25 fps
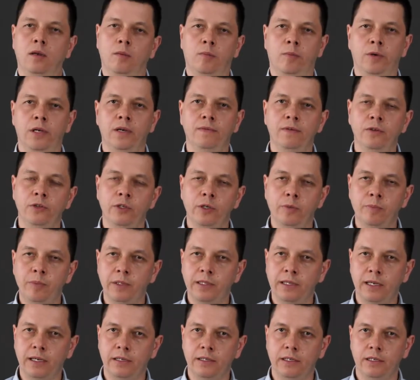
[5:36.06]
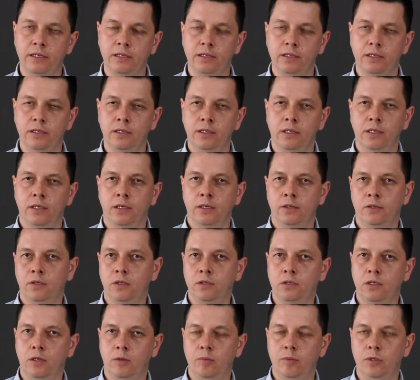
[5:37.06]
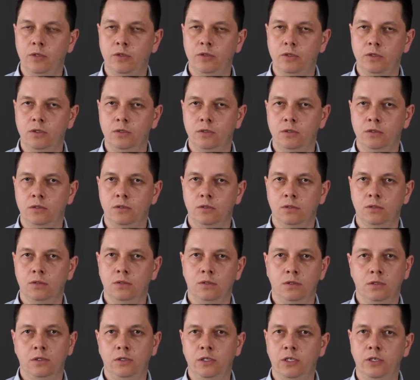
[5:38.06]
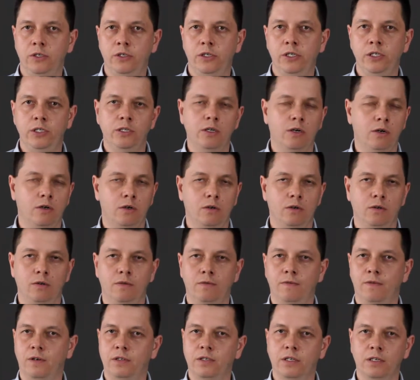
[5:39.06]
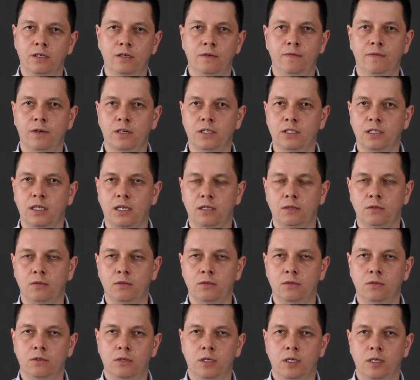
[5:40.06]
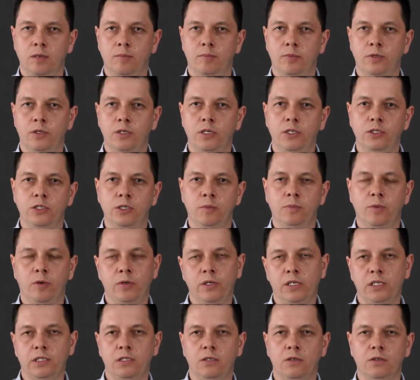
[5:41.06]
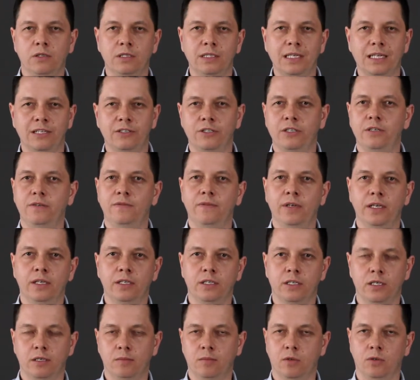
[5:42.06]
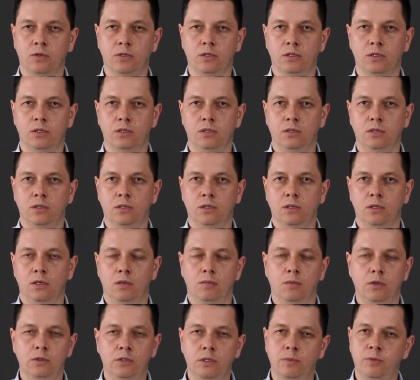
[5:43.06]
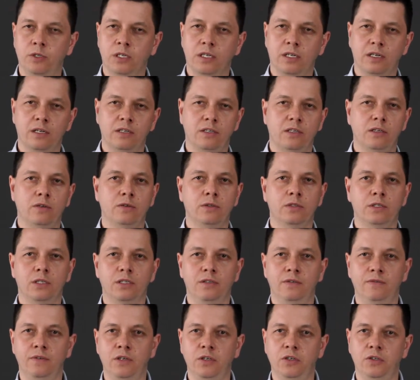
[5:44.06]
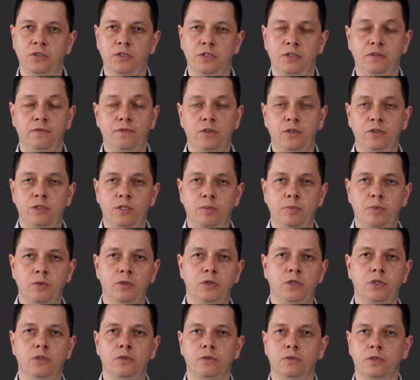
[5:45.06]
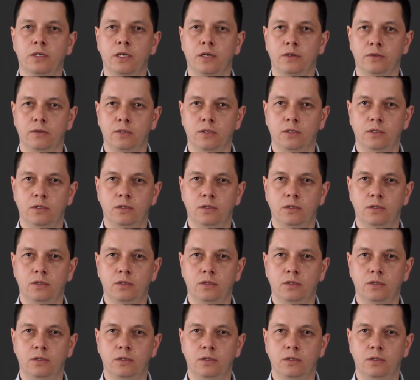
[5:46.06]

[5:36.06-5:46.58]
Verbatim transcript: Pojawia się pytanie, co zrobić, jeśli do Waszego warsztatu przyjedzie pojazd o znacznie większej mocy, mocy przekraczającej 200-250 koni.